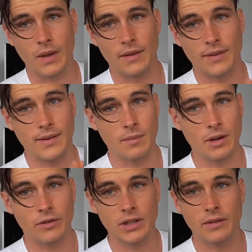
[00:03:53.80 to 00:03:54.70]

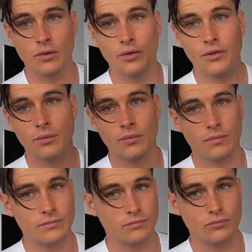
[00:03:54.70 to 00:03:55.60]
cibler votre évolution,
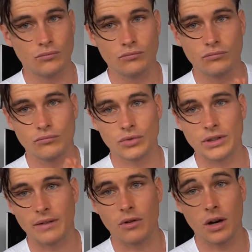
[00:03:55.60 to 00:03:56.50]

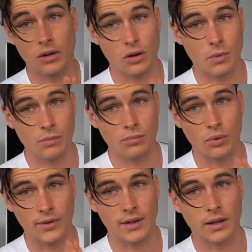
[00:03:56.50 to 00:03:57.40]
savoir comment
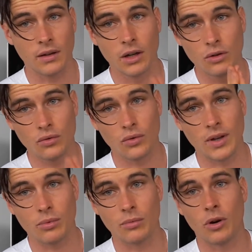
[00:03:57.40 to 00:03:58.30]
procéder tout
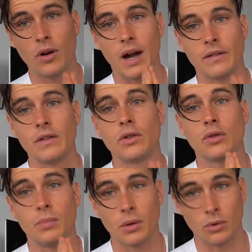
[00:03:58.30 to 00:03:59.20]
simplement avec
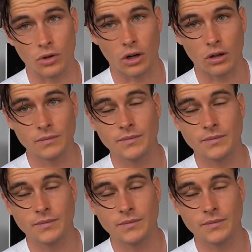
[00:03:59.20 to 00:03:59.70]
votre propre corps.